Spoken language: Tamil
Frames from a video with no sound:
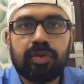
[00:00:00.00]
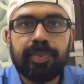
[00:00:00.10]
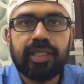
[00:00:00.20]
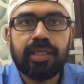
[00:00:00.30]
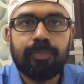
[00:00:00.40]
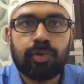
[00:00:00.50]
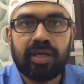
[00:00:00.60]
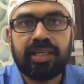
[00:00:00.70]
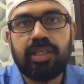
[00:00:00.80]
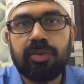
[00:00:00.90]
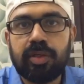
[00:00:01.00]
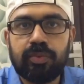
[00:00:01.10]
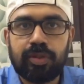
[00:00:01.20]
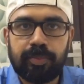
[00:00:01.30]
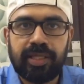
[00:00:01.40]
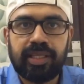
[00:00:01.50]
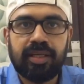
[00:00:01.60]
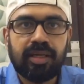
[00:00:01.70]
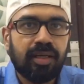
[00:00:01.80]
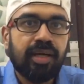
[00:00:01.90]
இருப்பீங்க ப்ரொடக்டிவாகவும் இருப்பீங்க
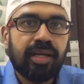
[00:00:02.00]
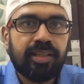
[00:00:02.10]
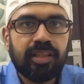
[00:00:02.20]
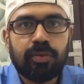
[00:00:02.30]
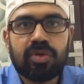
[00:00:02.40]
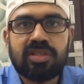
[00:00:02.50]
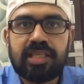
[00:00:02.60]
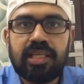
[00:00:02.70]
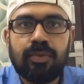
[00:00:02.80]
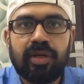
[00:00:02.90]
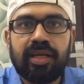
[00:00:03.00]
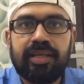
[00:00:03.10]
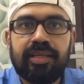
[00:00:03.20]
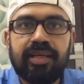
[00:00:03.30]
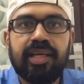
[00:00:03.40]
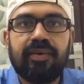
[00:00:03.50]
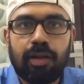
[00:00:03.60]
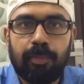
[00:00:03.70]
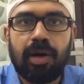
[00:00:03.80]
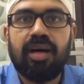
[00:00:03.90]
இந்த ஒரு ஸ்கில் உங்ககிட்ட
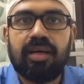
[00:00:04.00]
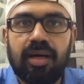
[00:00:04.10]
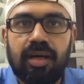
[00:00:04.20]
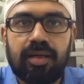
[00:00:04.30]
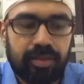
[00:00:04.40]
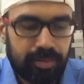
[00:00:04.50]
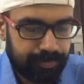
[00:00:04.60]
டெவலப் ஆக ஆக